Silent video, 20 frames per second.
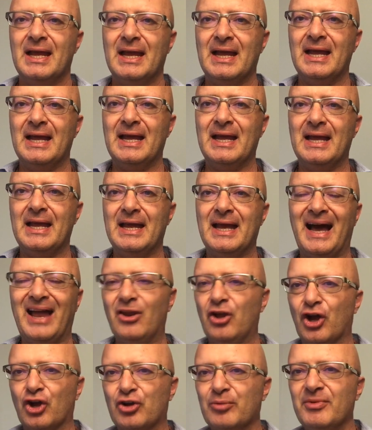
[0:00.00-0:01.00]
Eh,
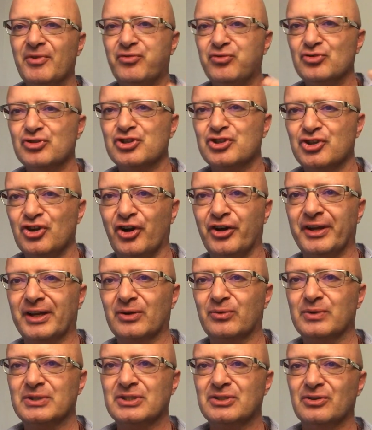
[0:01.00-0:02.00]
allora, come
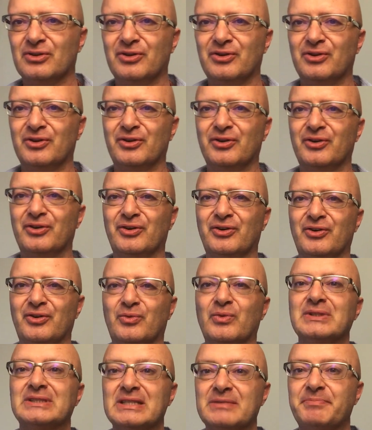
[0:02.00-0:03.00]
funziona questo,
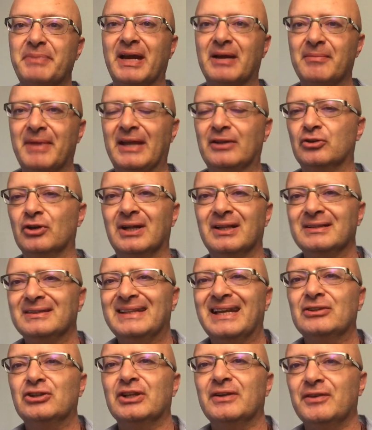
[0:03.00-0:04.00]
questo esperimento? Eh,
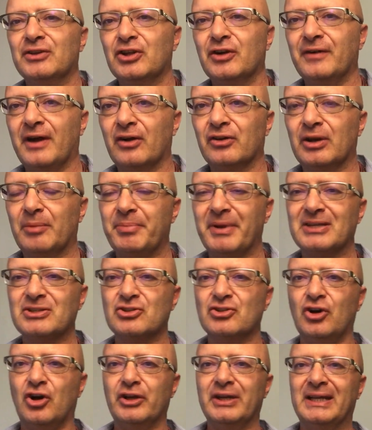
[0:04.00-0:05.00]
intanto devi trovare una
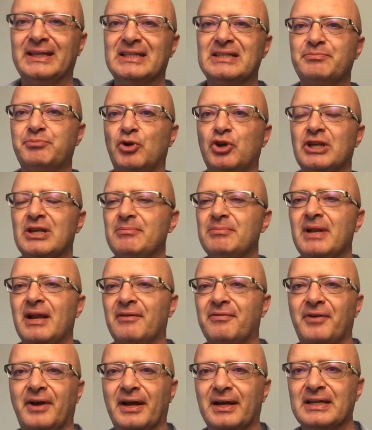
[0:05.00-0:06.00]
persona disponibile
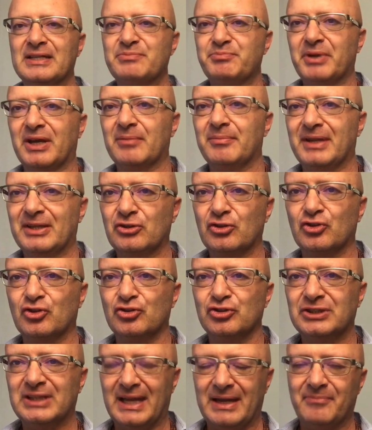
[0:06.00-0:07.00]
a fare l'esperimento
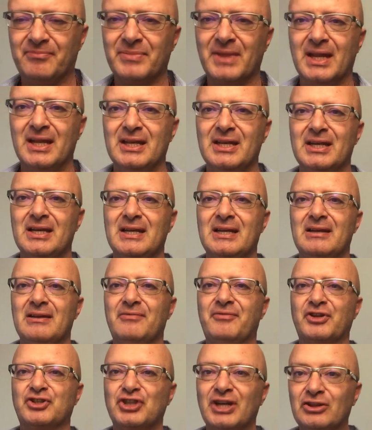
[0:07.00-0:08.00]
con te.
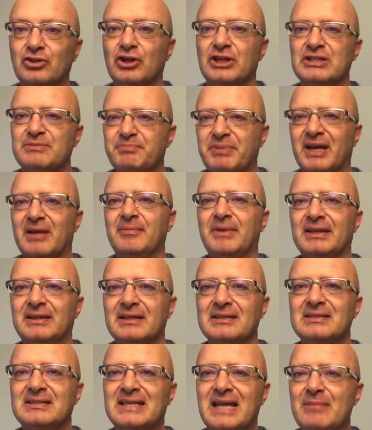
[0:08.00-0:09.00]
Facendo
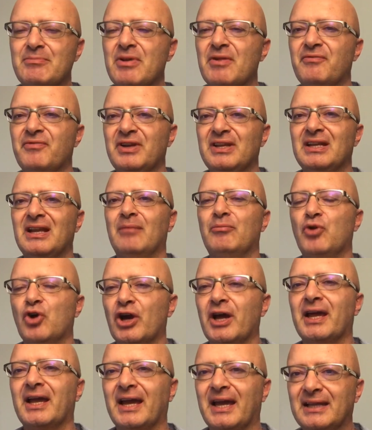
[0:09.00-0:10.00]
l'esperimento assieme vi
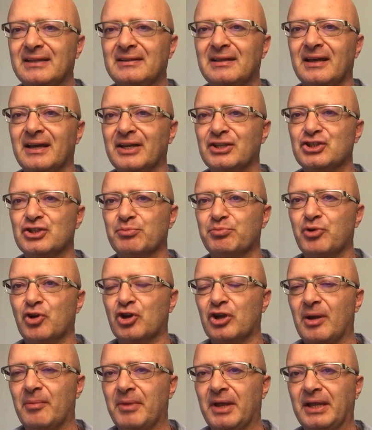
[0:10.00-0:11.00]
innamorerete
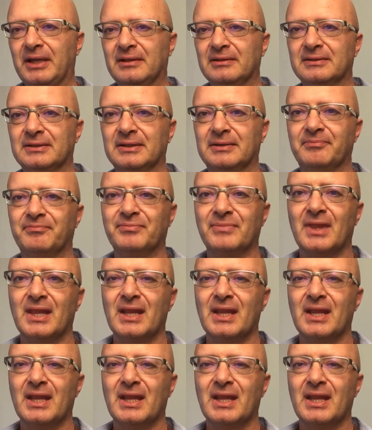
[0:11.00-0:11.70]
reciprocamente.